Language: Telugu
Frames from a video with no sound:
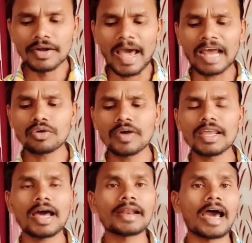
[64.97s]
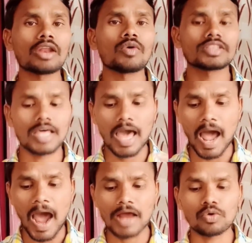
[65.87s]
నాలుగు వేల నాలుగు వందల
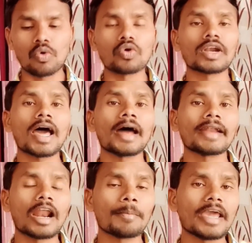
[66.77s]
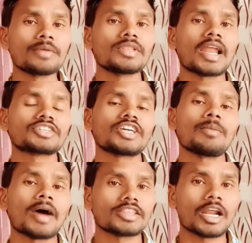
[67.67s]
ఆరు కోట్ల నలభై ఎనిమిది
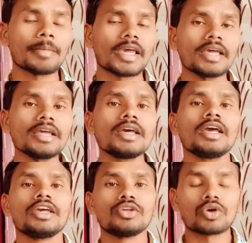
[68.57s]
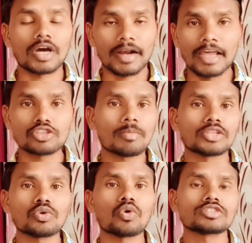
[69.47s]
లక్షలు మాత్రమే ఈ యొక్క రైతు
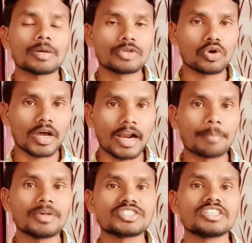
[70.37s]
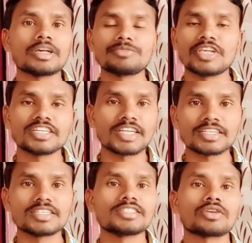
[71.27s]
బంధు కోసం ఈ యొక్క రబ్బీ సీజన్
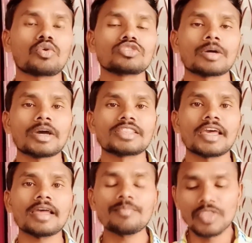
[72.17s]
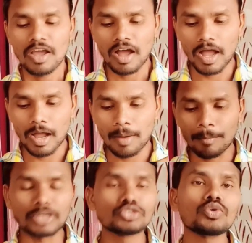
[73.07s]
ఏషియన్ సీజన్ కోసం అయితే
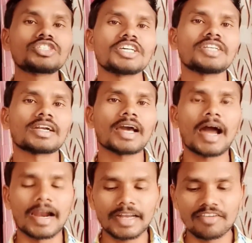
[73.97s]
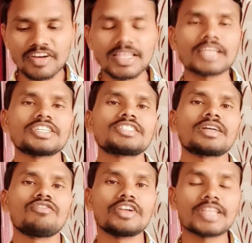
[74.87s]
మంజూరు చేసినట్లుగా అంటే విడుదల
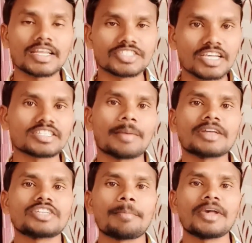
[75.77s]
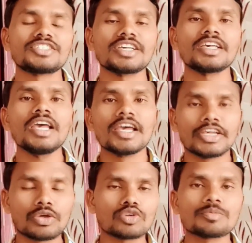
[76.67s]
చేసిన విడుదల చేస్తామని చెప్పేసి
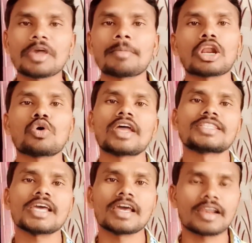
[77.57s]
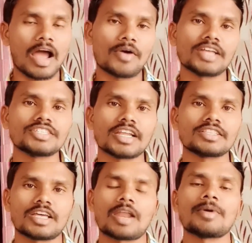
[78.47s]
ఈరోజు పేపర్లోనైతే రావడం
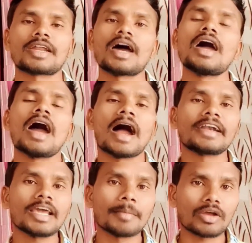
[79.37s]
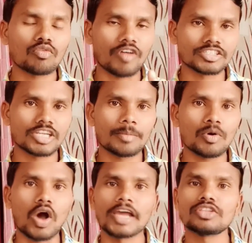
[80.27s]
జరిగిందన్నమాట అంటే మనకు ఫస్ట్
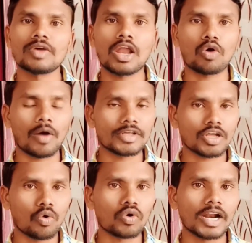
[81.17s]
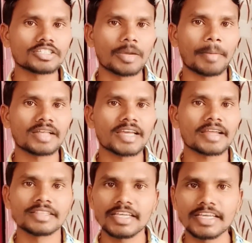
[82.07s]
ఏమో ఐదు వేల ఒక వంద కోట్లు అని చెప్పడం
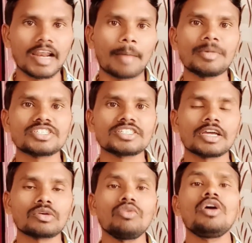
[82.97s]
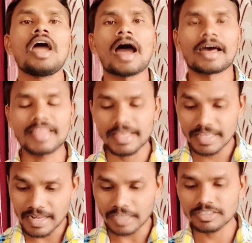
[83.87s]
జరిగింది ఈ రబ్బీ సీజన్కు అదే
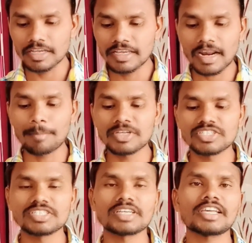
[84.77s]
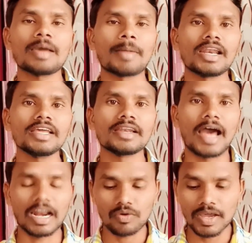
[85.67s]
ఈ ఈ రబ్బీ సీజన్కే మళ్ళీ
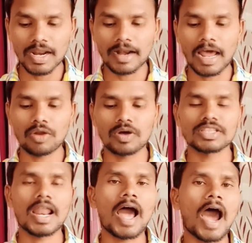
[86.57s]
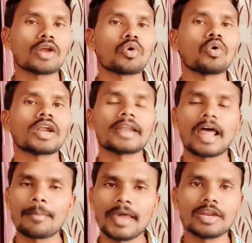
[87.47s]
నాలుగు వేల నాలుగు వందల ఆరు కోట్ల
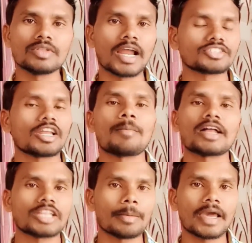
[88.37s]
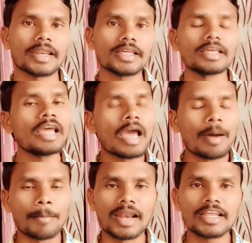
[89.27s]
నలభై ఎనిమిది లక్షలు మాత్రమే అని
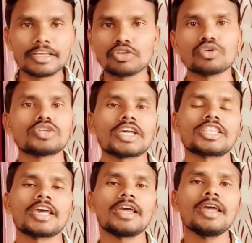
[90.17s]
మళ్ళీ ఈరోజు అయితే